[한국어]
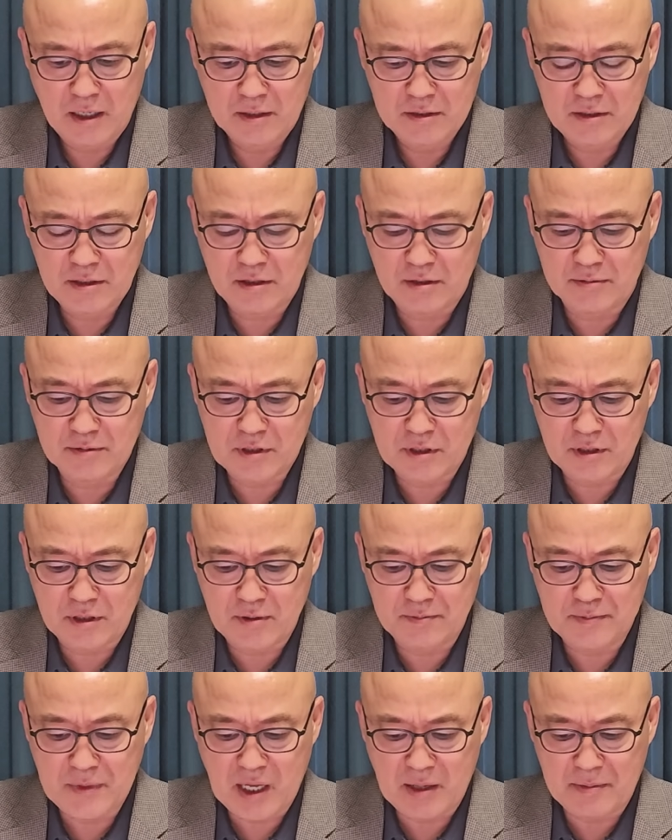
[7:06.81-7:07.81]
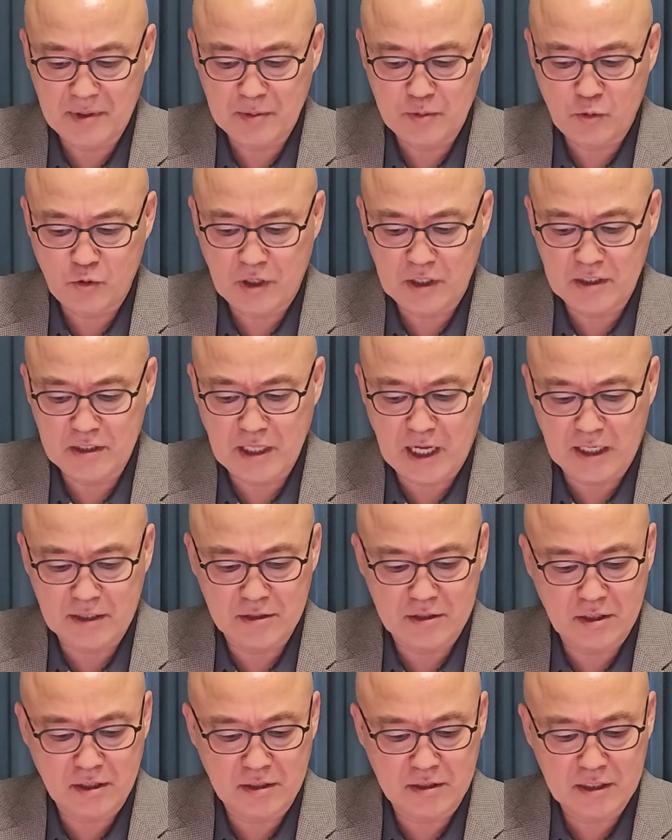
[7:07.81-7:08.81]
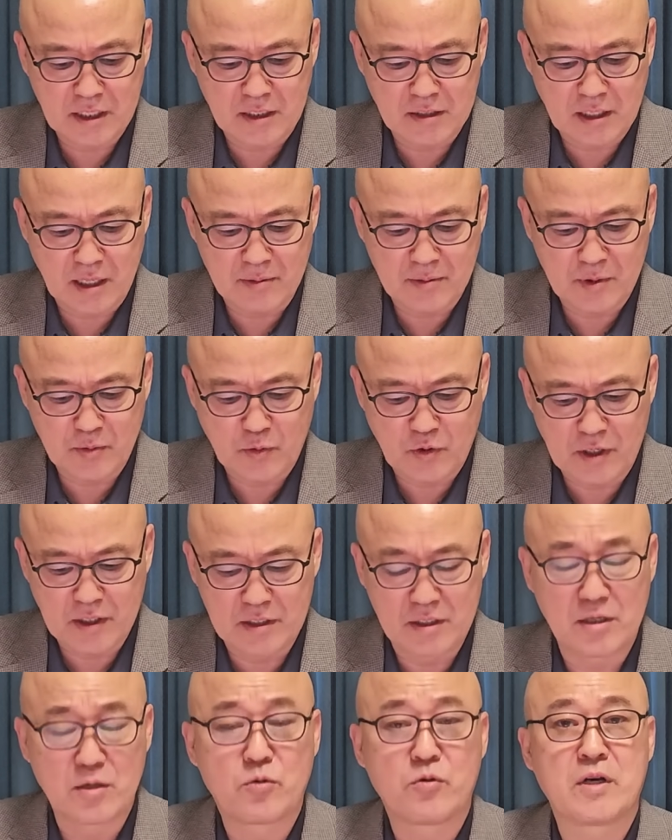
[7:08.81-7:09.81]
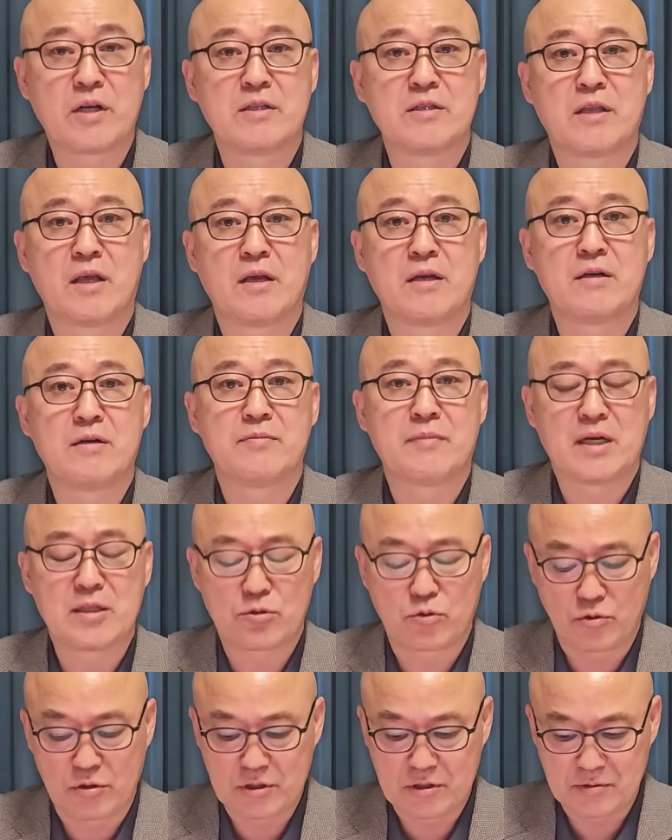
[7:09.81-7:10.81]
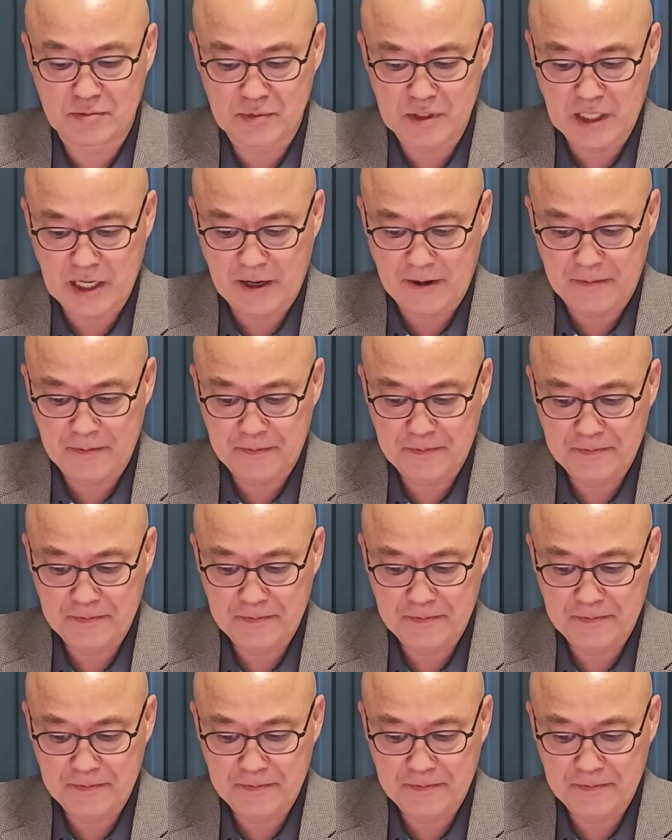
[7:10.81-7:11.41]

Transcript: 지금 선임 대법관인 안철상 대법관이 권한대행을 맡고 있습니다.